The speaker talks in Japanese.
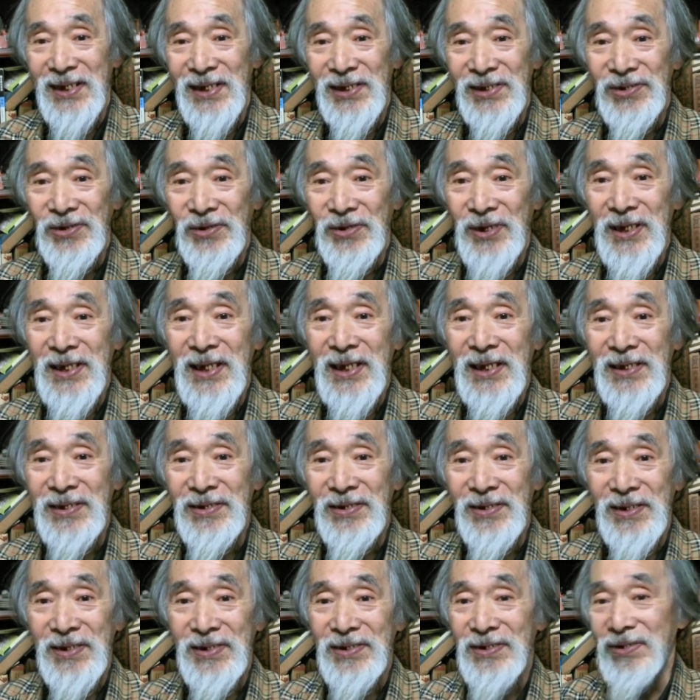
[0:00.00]
それで
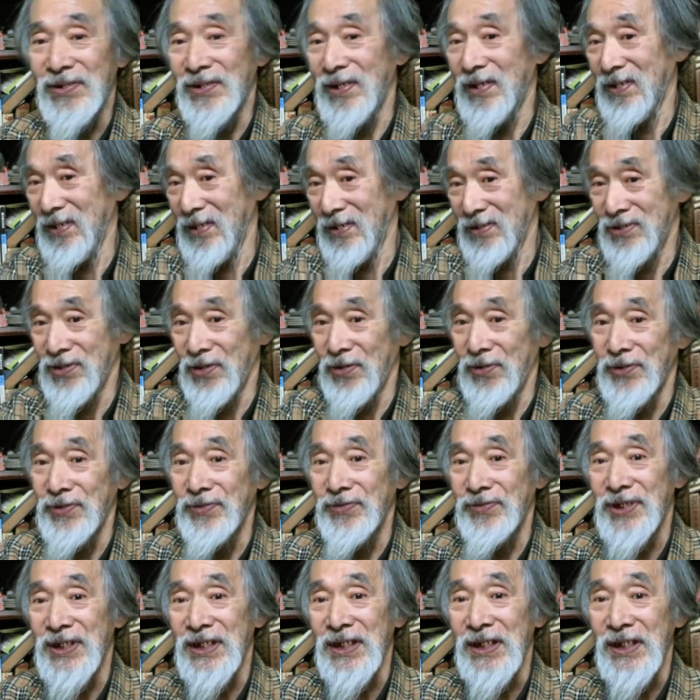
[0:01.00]
そそそうい
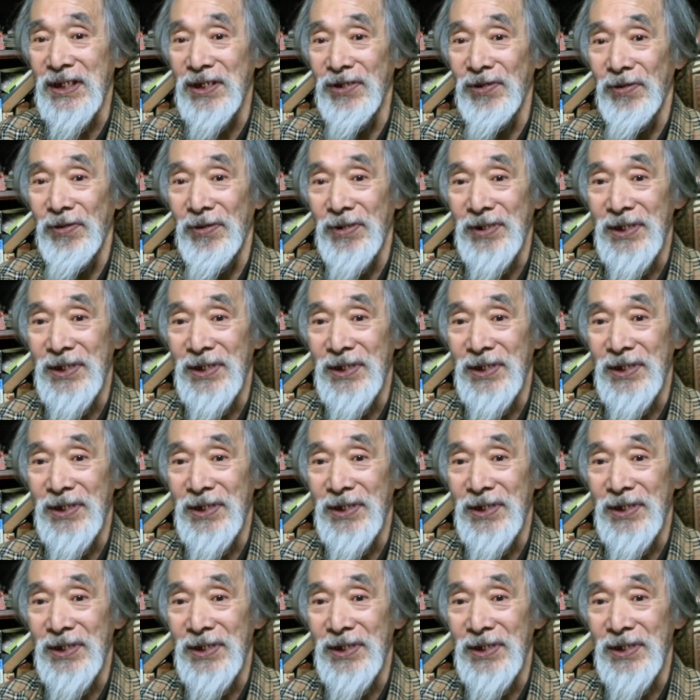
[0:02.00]
う地域の